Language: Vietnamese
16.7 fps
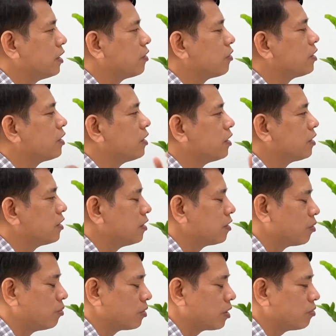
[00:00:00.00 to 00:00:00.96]
những
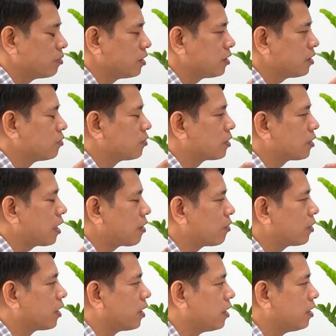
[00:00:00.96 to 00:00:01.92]
các cái
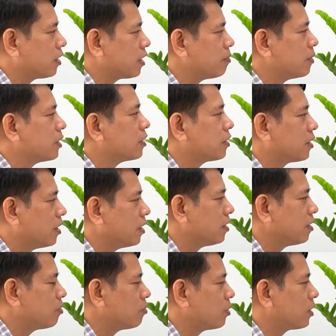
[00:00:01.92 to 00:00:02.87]
tiềm ẩn sâu về
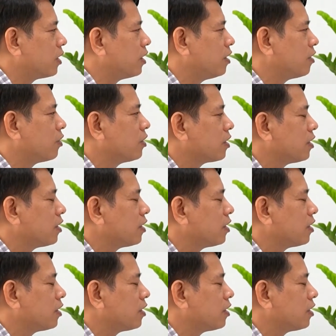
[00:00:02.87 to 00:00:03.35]
phần vô thức. Nếu